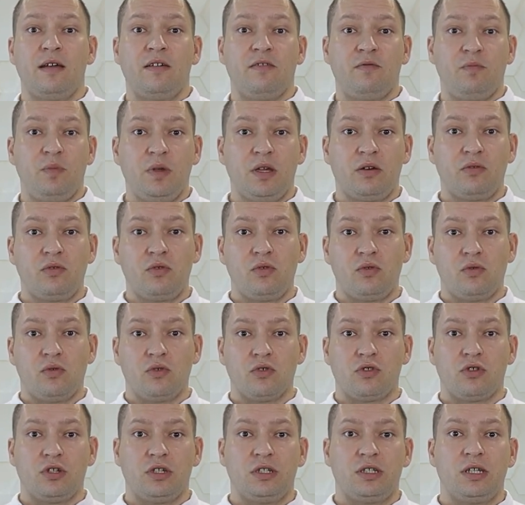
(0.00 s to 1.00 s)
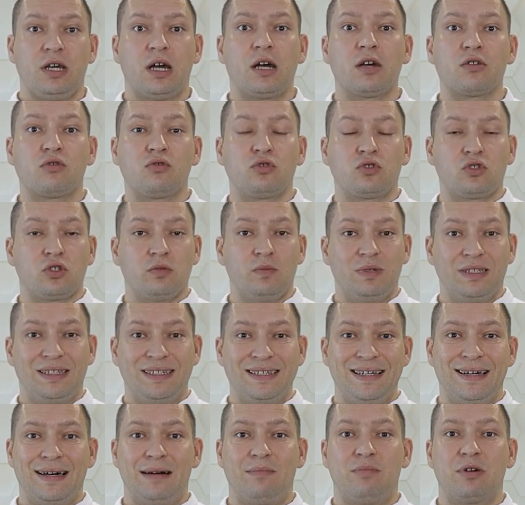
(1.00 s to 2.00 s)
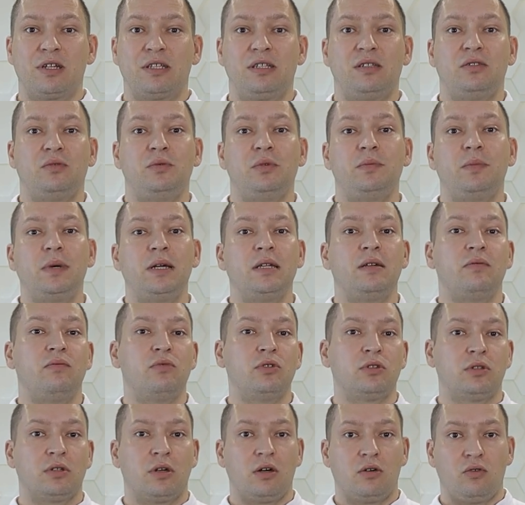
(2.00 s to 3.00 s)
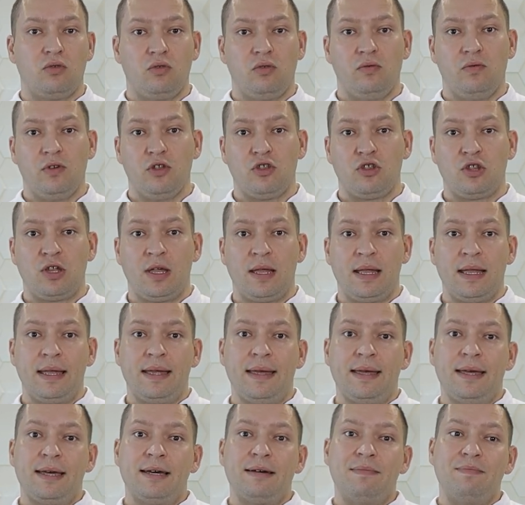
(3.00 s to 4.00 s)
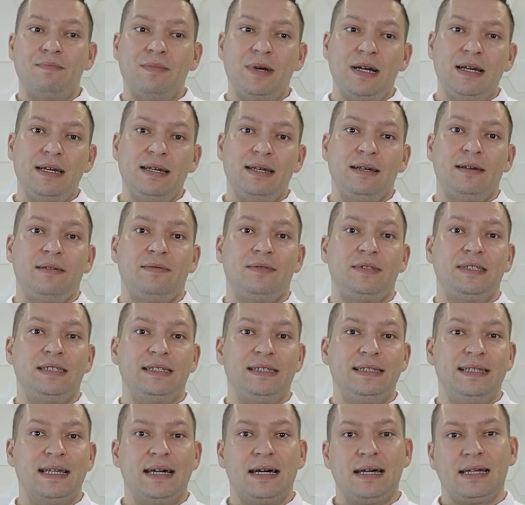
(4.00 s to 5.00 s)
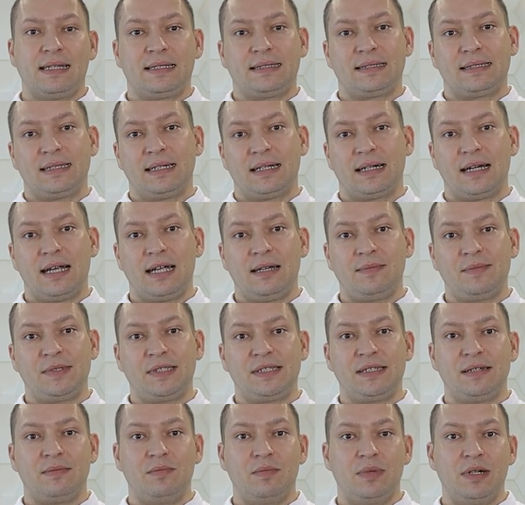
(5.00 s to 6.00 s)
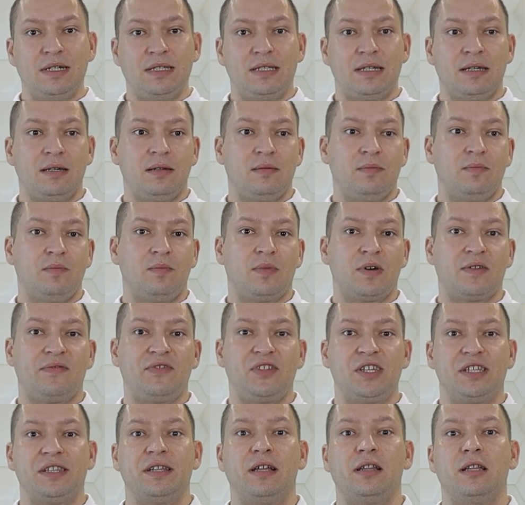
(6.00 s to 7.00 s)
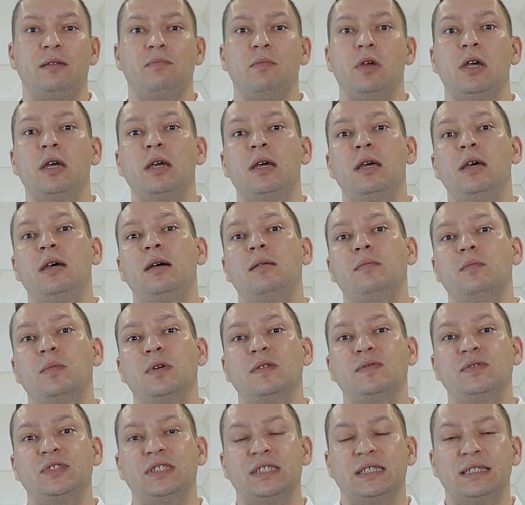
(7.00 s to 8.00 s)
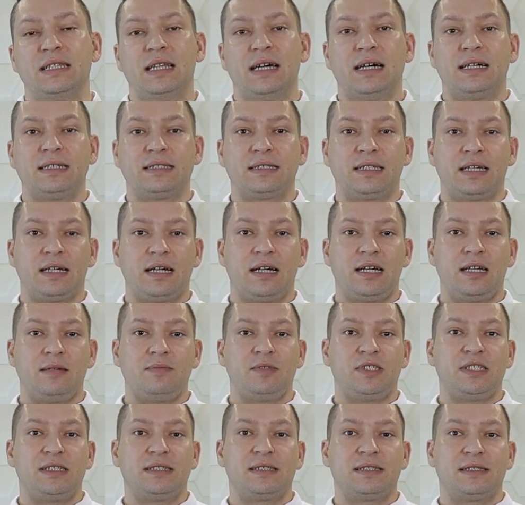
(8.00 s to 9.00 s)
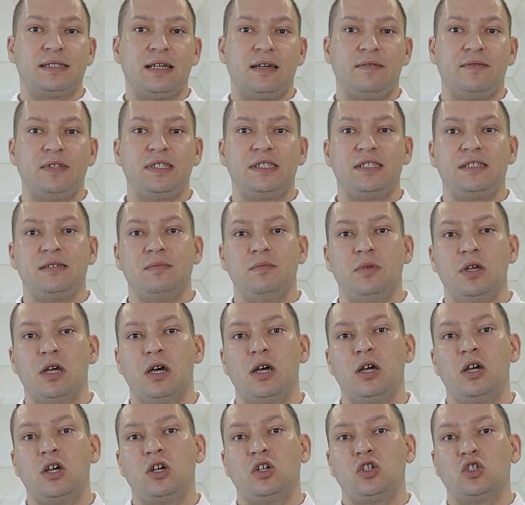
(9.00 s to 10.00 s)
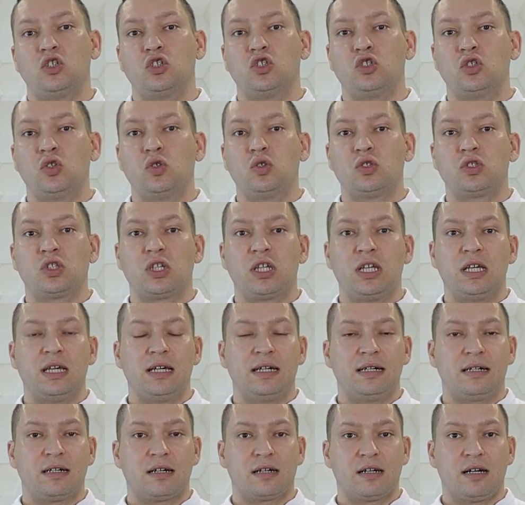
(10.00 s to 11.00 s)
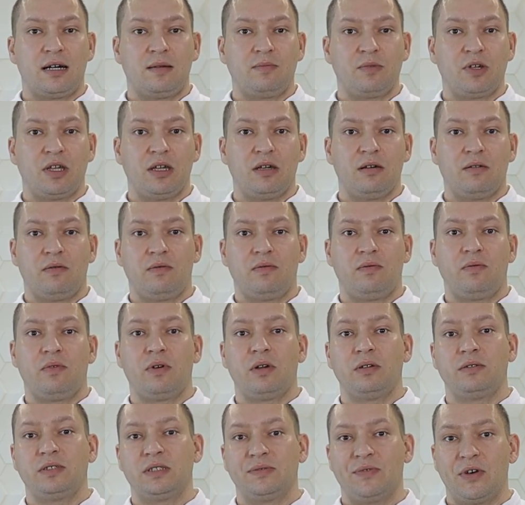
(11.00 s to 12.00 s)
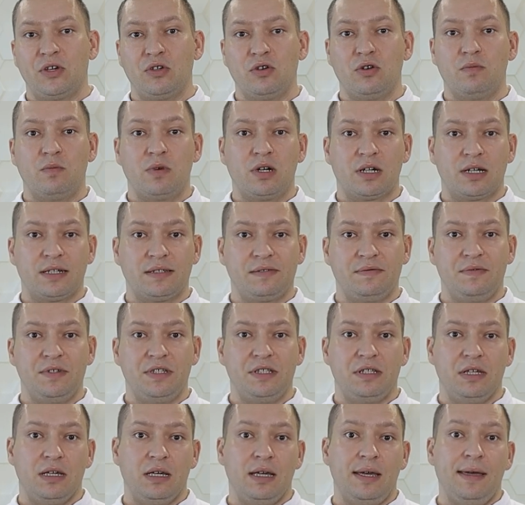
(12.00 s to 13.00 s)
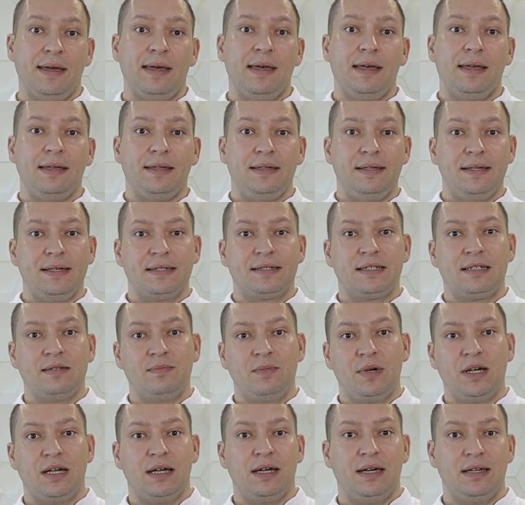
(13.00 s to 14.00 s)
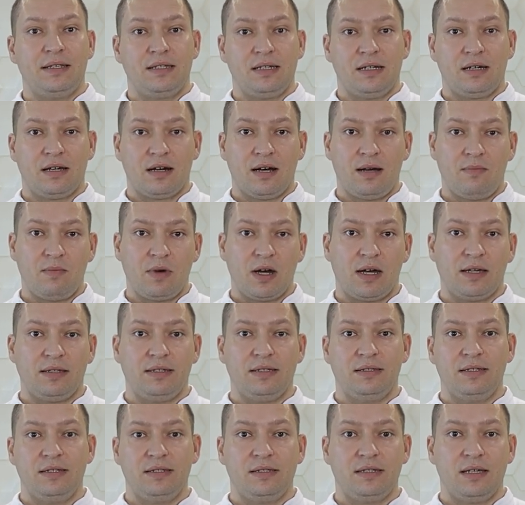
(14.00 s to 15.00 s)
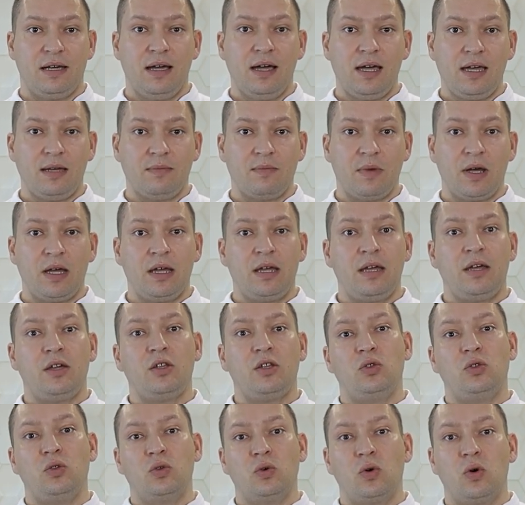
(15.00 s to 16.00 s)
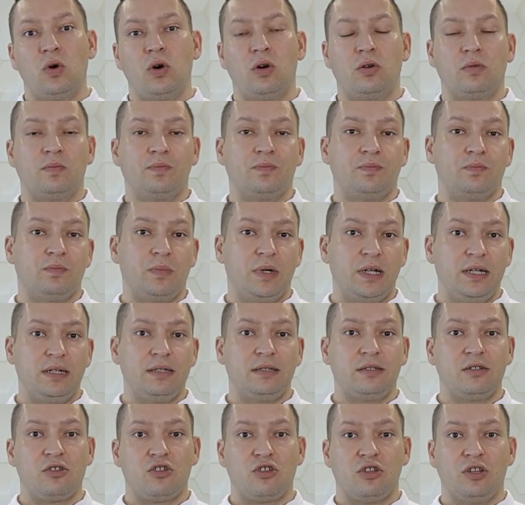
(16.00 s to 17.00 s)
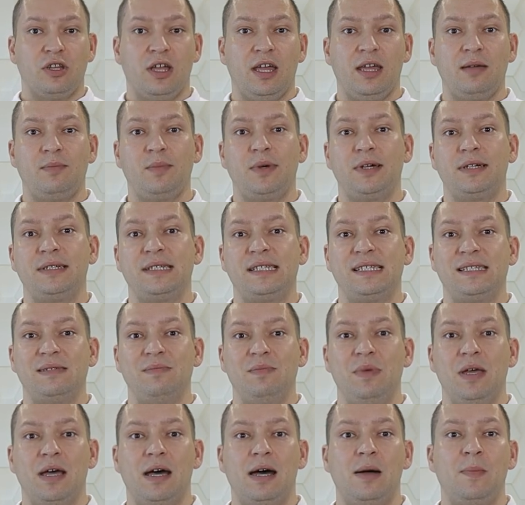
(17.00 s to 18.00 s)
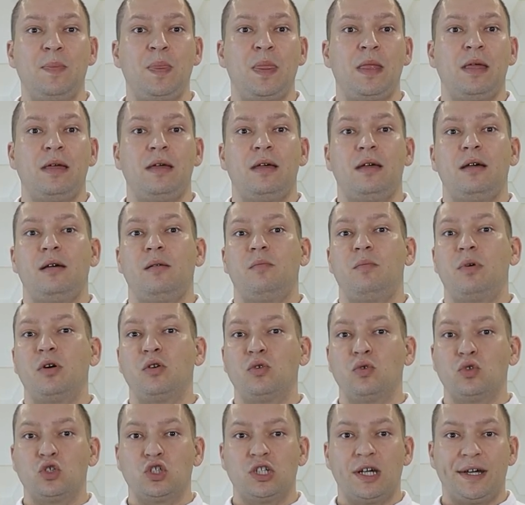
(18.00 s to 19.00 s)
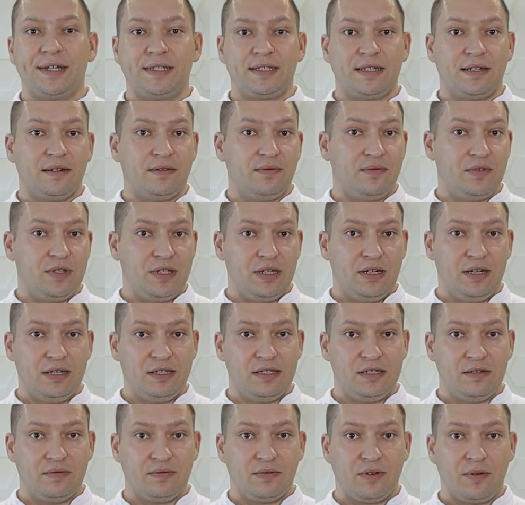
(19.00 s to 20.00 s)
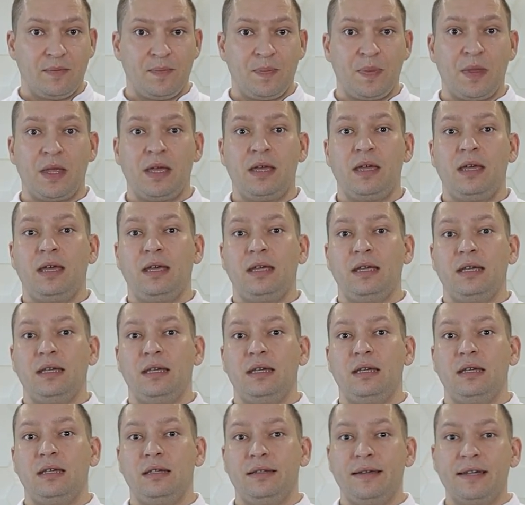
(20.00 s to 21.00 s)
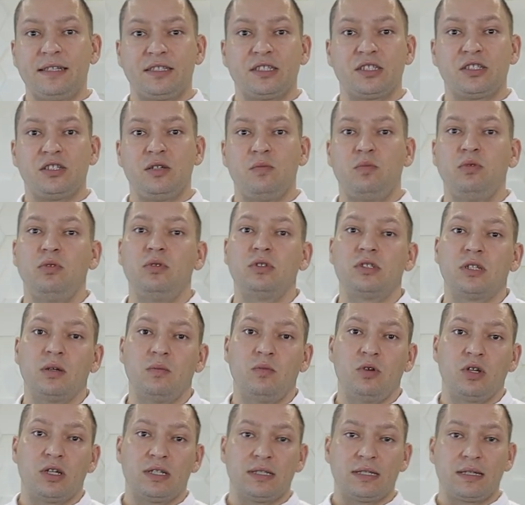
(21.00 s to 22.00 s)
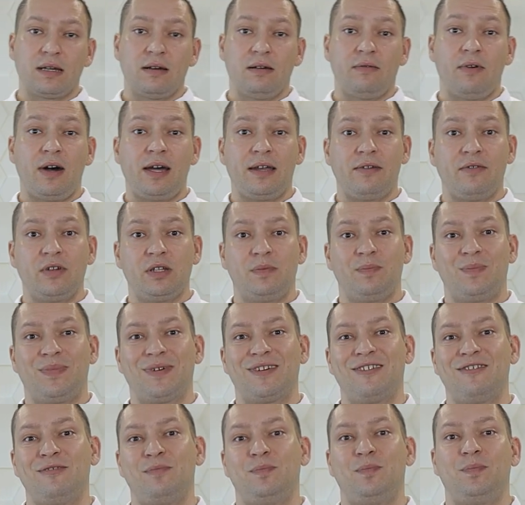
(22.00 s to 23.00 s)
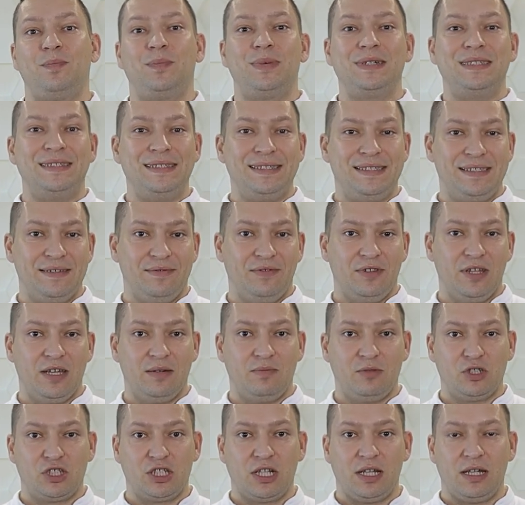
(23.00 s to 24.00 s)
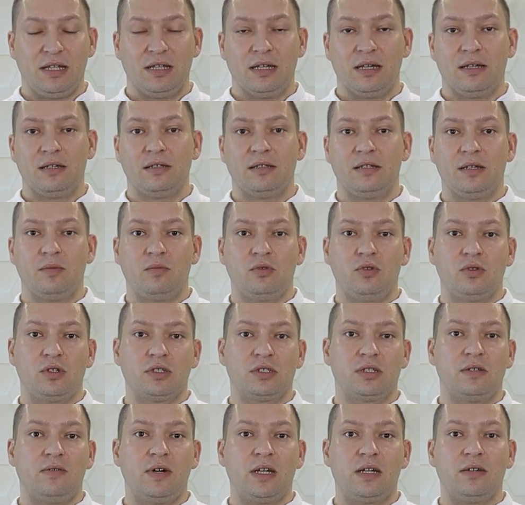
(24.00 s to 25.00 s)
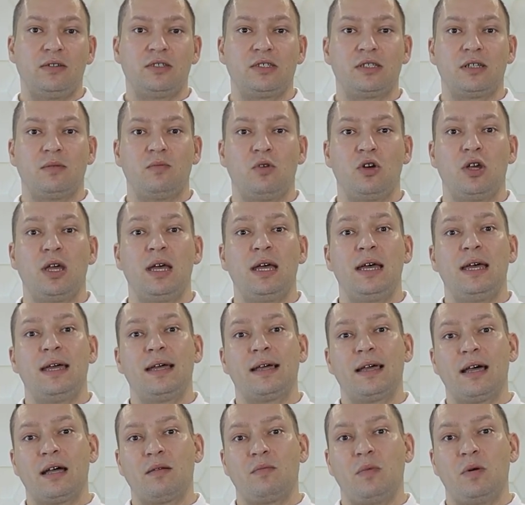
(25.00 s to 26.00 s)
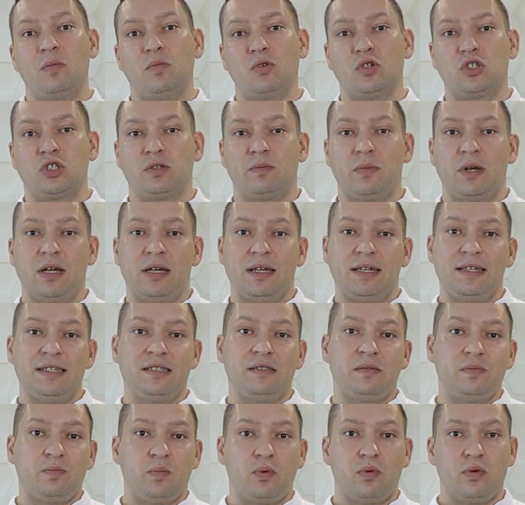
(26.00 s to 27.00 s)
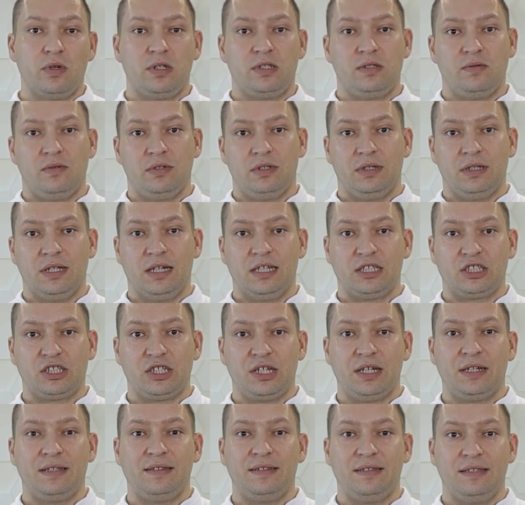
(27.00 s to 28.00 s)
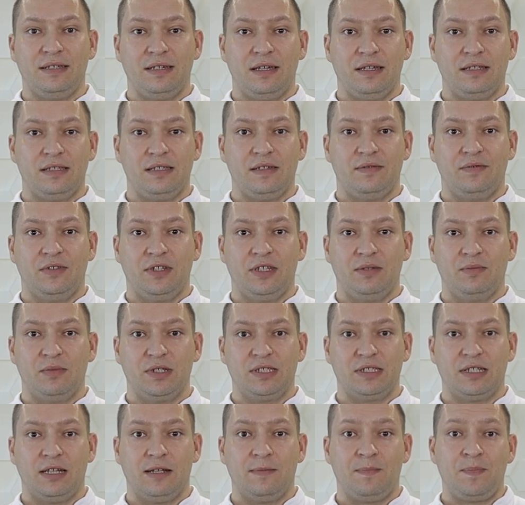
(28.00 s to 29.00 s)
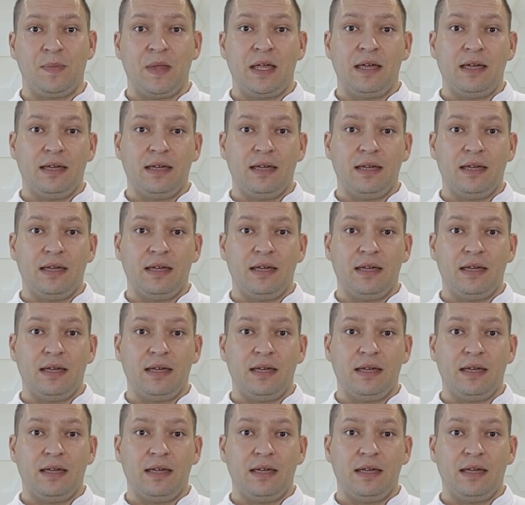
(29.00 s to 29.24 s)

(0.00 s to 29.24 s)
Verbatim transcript: В первую очередь я хочу, чтобы ты обратил внимание вот на какую вещь. Мы всегда стараемся быть профессионалами. Мы всегда стараемся ставить себе жесткие рамки в своем развитии. И если мы этих рамок не достигаем, то мы начинаем себя погружать в негатив. И я сейчас не буду с тобой разговаривать про позитивное мышление. Я буду разговаривать с тобой, как мы можем использовать наши негативные мысли.